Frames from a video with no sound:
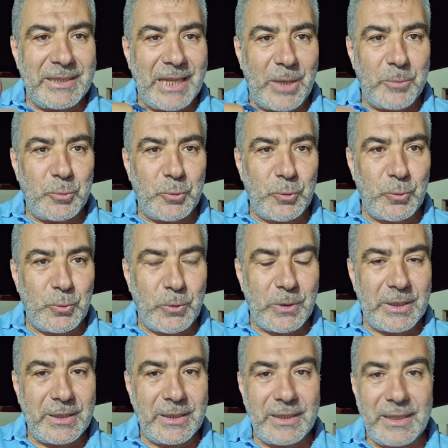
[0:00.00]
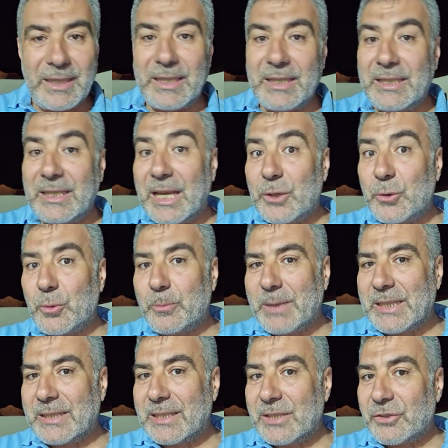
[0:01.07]
أن تعبدوه إياكم
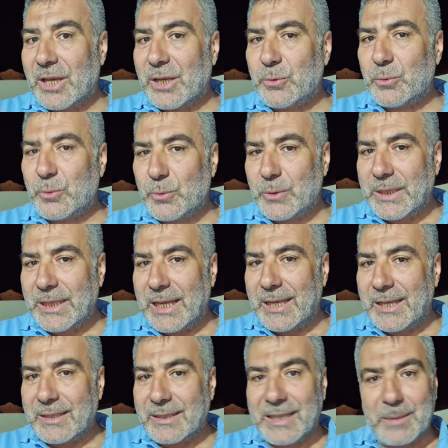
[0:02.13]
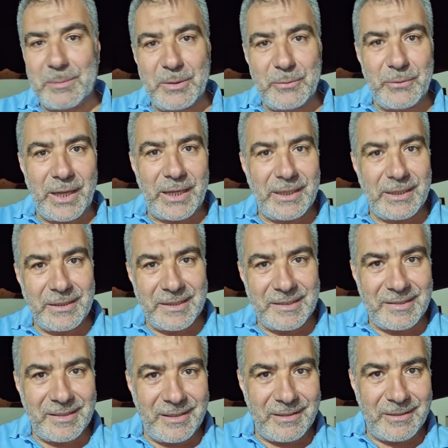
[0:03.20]
أن تجعلوه إلها كما فعل
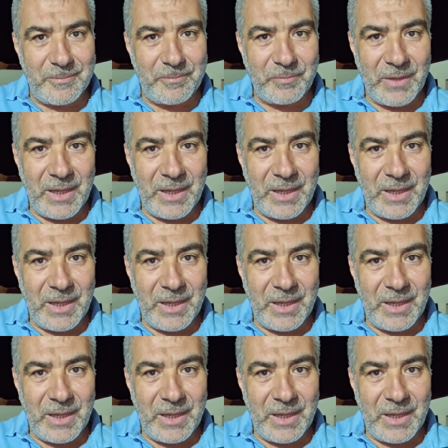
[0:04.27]
النصارى